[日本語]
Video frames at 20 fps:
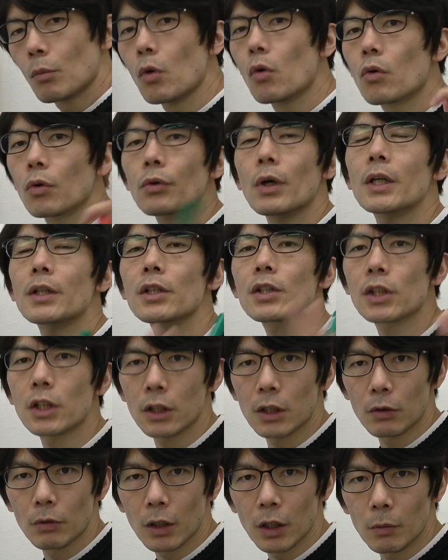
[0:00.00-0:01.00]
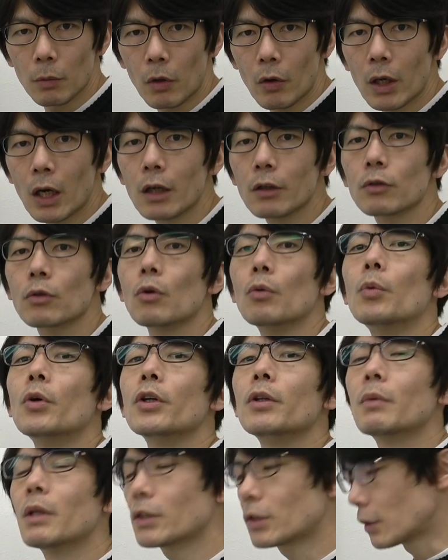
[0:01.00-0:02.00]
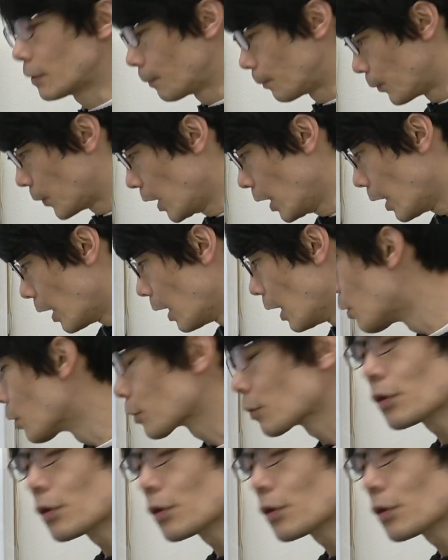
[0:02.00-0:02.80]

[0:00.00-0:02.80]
もうこの話聞いてくれればわかると思いますんで今